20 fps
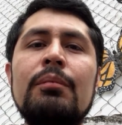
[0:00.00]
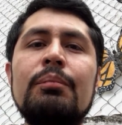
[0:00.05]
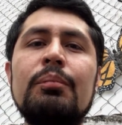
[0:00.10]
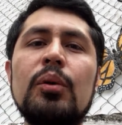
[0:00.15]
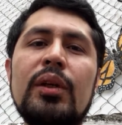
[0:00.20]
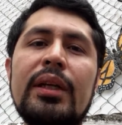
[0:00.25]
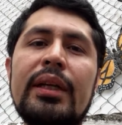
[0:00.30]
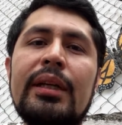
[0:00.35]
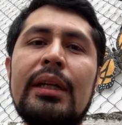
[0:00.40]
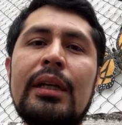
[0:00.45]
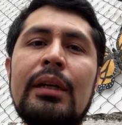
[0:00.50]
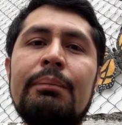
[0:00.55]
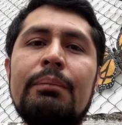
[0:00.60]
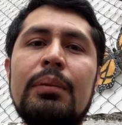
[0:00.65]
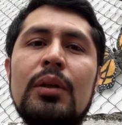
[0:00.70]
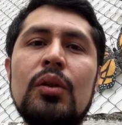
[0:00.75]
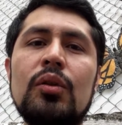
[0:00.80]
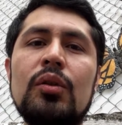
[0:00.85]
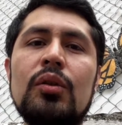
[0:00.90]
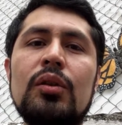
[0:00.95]
Por
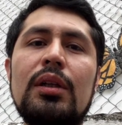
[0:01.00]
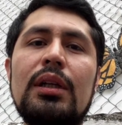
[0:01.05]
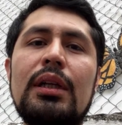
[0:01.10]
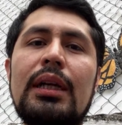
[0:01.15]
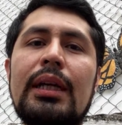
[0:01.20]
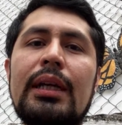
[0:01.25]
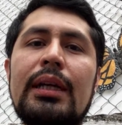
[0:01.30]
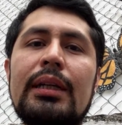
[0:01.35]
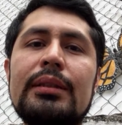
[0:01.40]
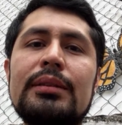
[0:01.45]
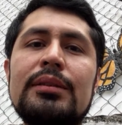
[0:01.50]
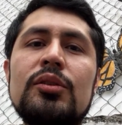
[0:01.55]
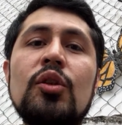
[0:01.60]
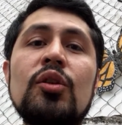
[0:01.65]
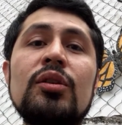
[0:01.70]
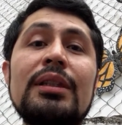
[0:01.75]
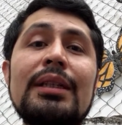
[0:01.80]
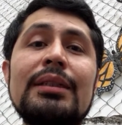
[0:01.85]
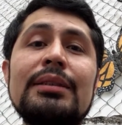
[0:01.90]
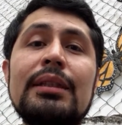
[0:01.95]
ejemplo, las
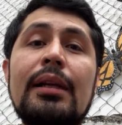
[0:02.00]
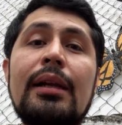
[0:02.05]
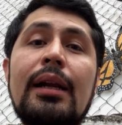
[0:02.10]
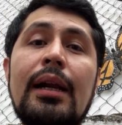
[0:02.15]
ondas de